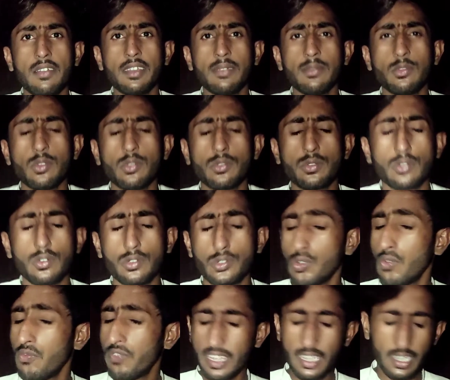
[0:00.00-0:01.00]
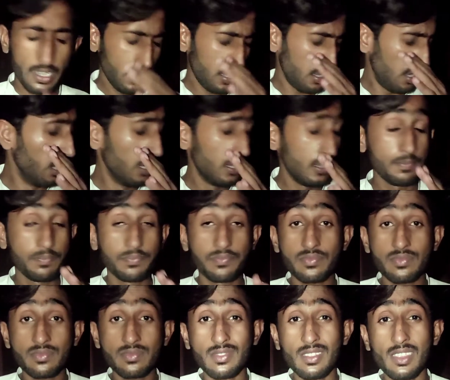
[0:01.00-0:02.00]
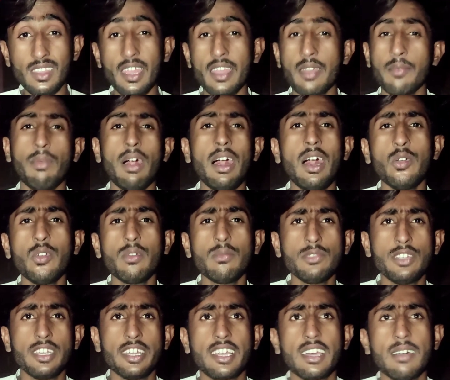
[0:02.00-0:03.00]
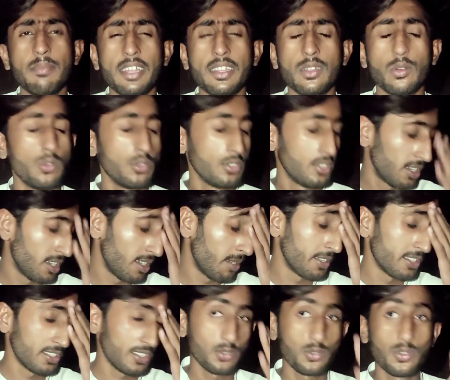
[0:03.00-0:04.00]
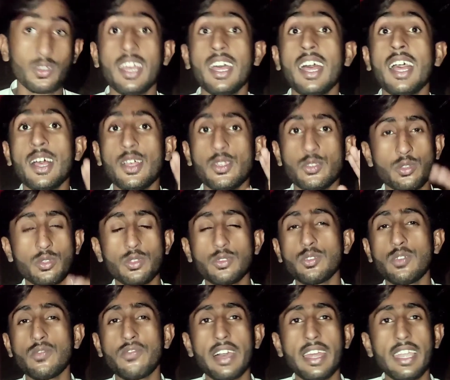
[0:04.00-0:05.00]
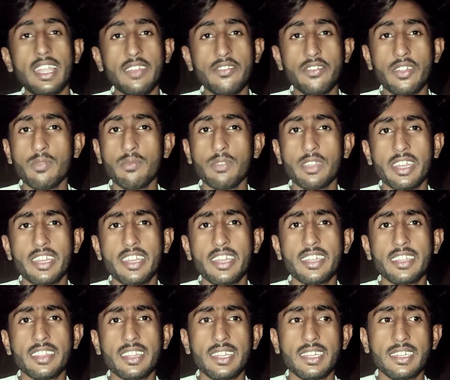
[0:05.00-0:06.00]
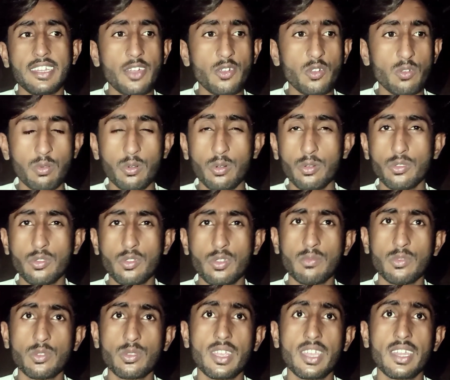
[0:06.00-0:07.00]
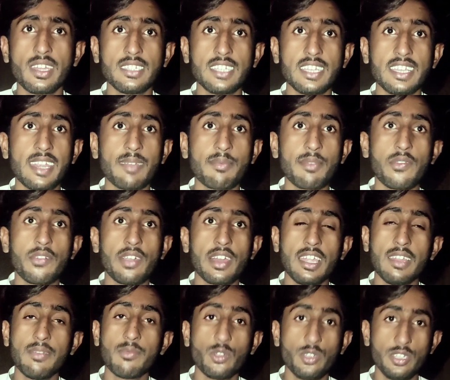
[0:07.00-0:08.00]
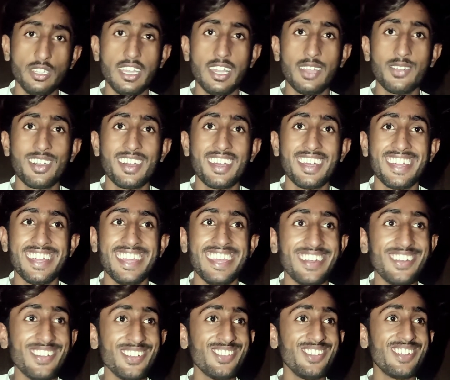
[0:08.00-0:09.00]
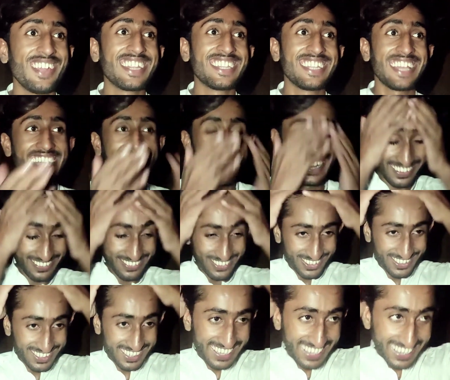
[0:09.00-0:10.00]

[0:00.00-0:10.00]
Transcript: फाइनली दोस्तों मैं आ गया घर मैं हो गया था बोर इसलिए मैंने सोचा तो घर जाऊँ क्योंकि गर्मी भी बहुत थी इसलिए मुझे मज़ा नहीं आ रहा था क्रिकेट को ठीक है